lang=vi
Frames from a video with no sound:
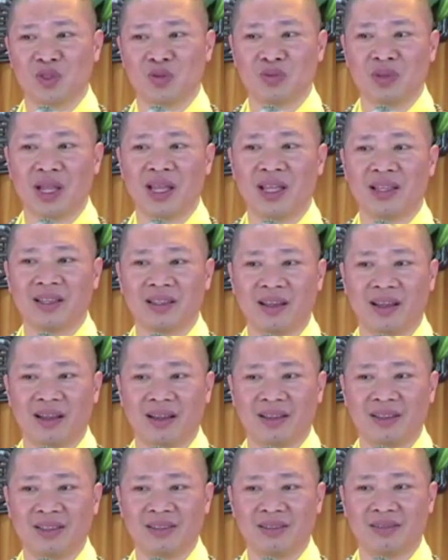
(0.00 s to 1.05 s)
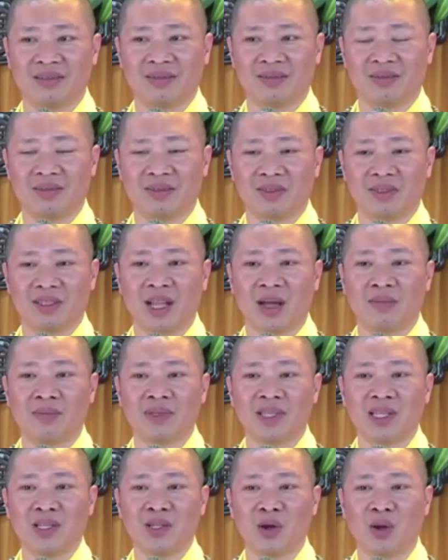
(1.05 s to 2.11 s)
chúng ta hay kể,
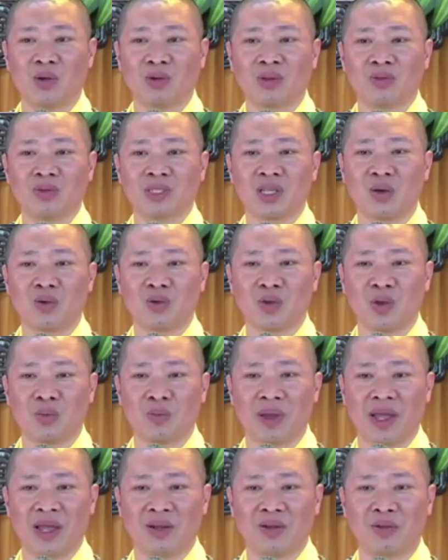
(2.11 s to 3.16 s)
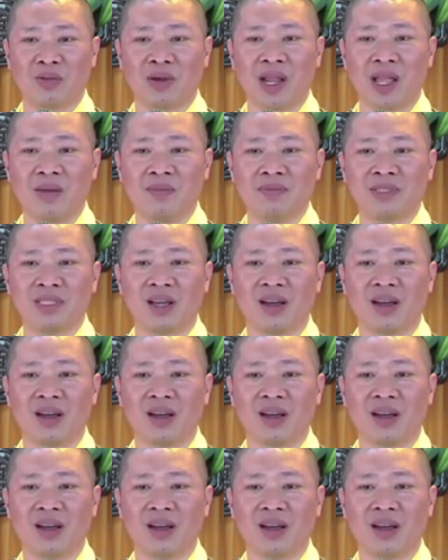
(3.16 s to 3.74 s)
thậm chí nhổ tóc sâu cho mẹ còn đếm